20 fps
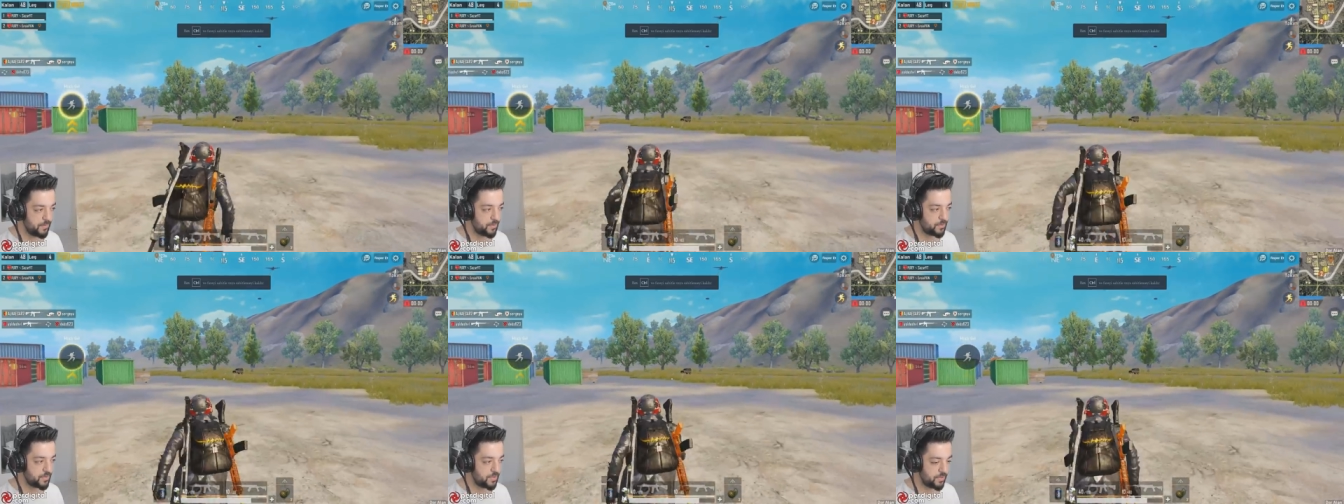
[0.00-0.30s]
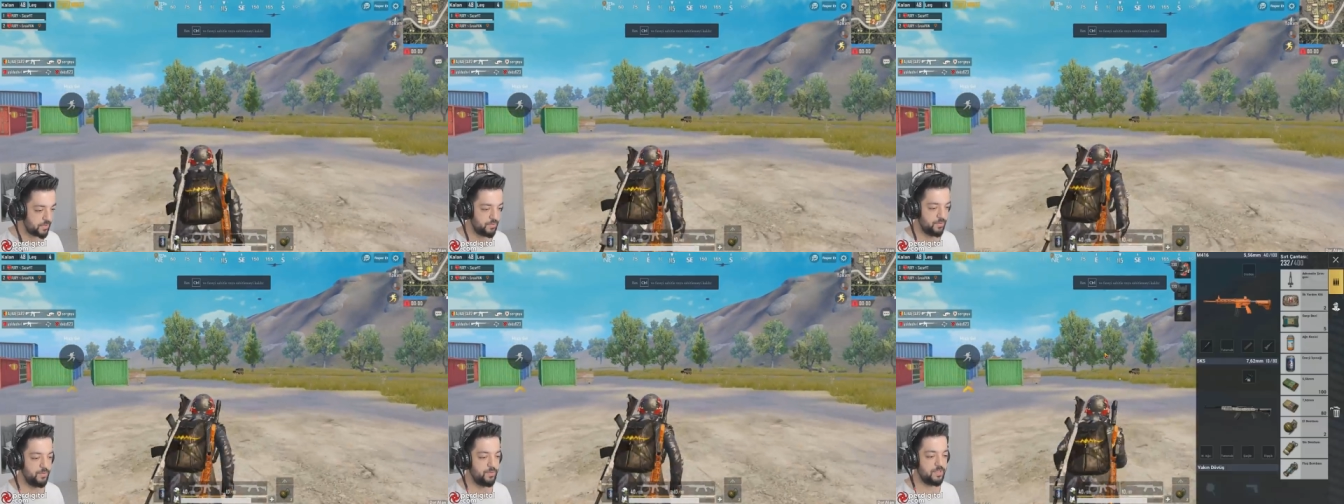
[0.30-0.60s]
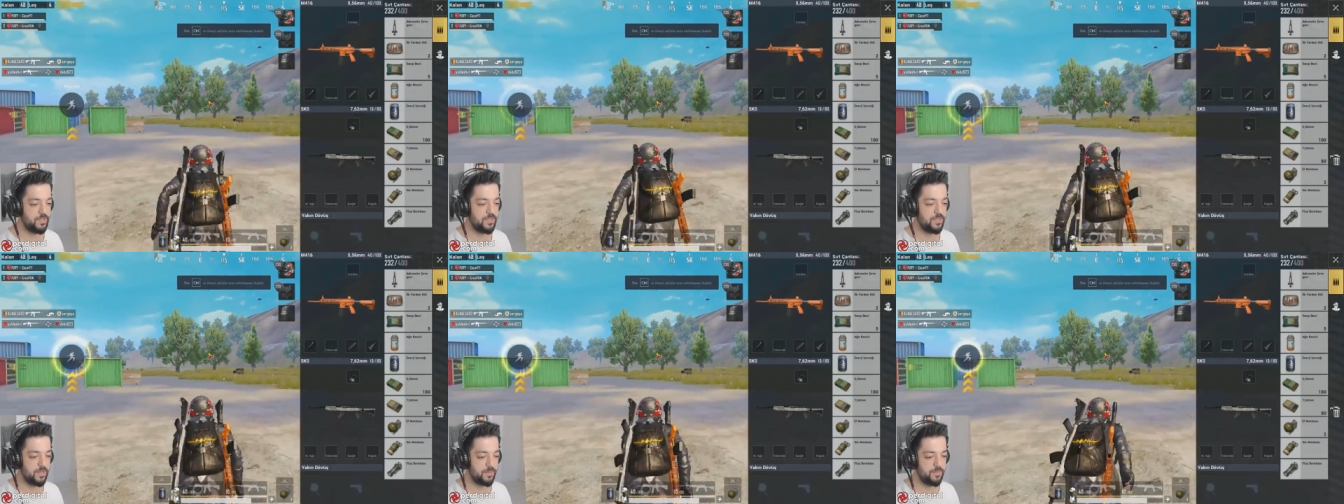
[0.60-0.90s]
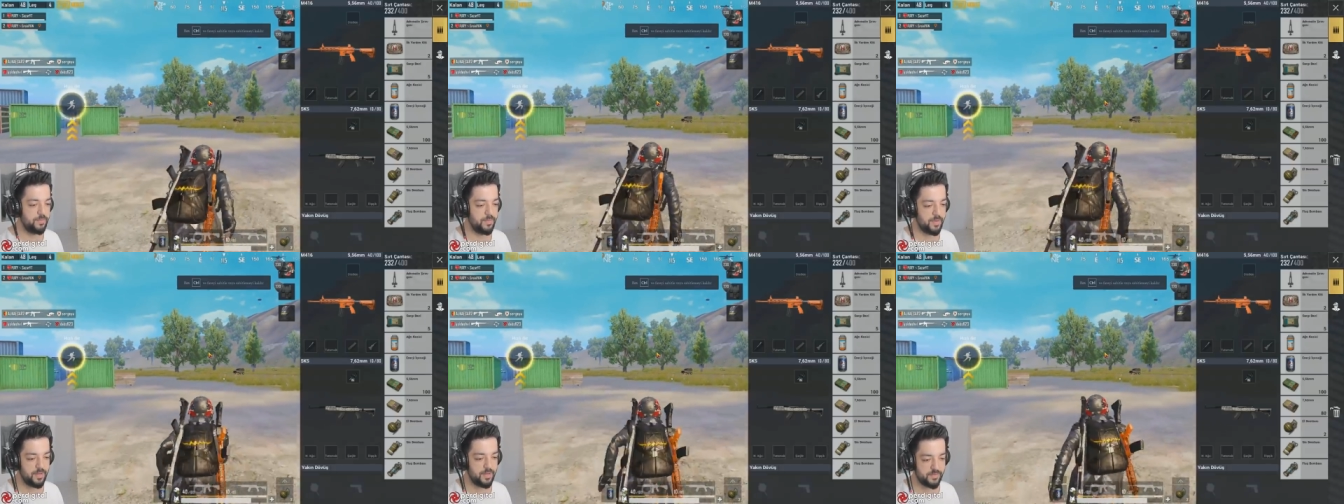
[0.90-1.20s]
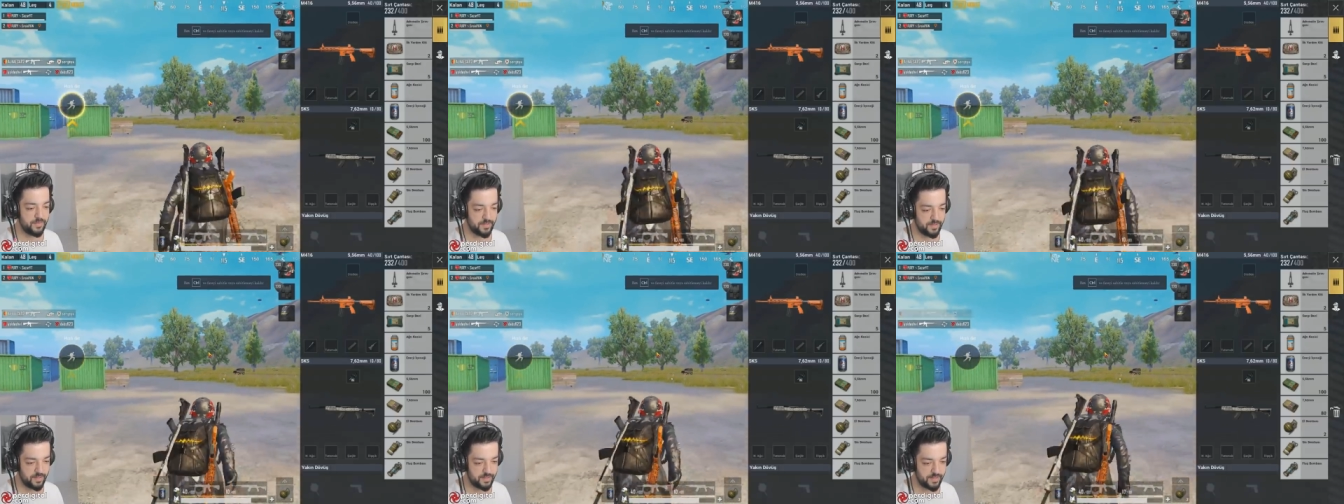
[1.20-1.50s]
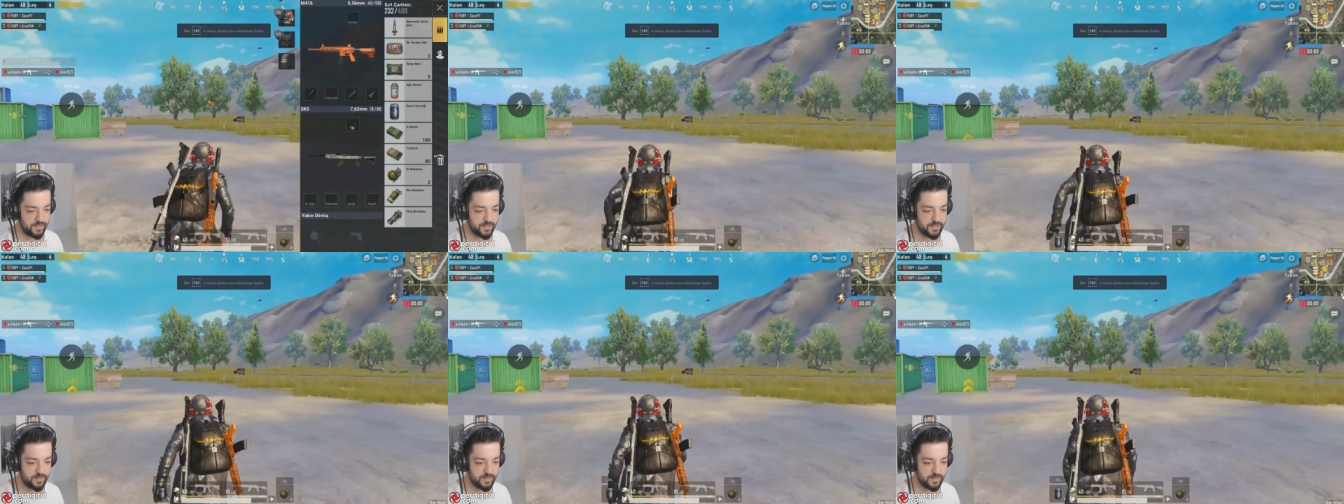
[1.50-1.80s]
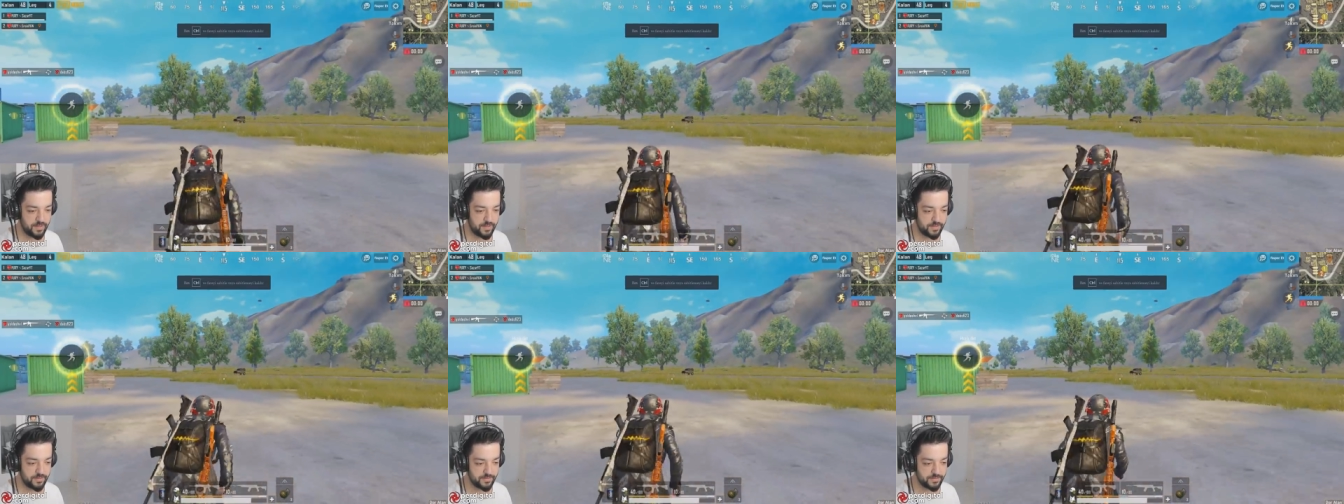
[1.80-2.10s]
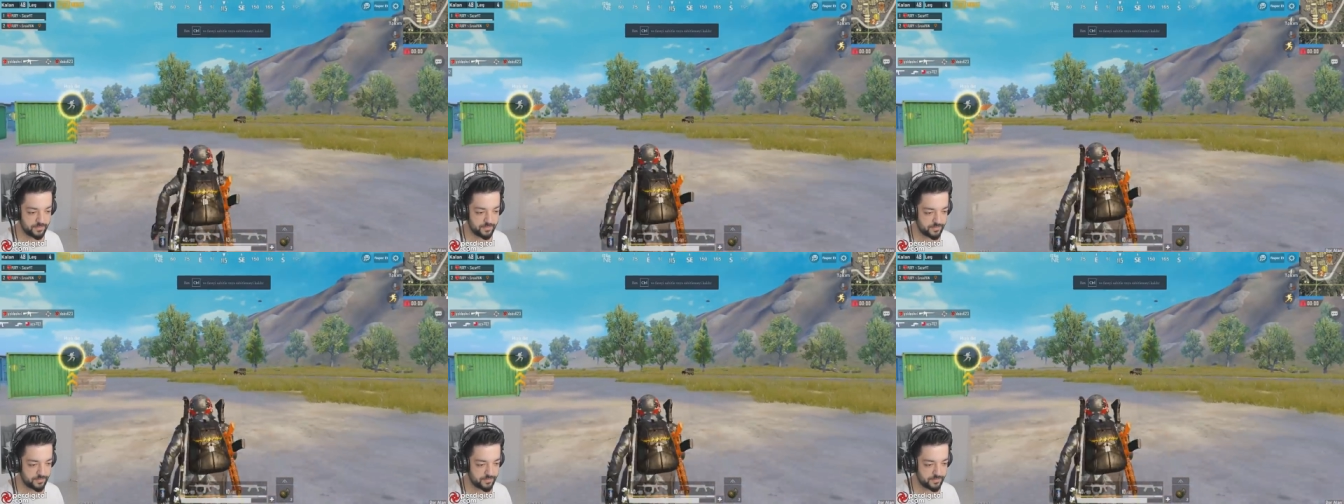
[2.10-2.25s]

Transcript: Yoksa Groza tabi mahveder yakında.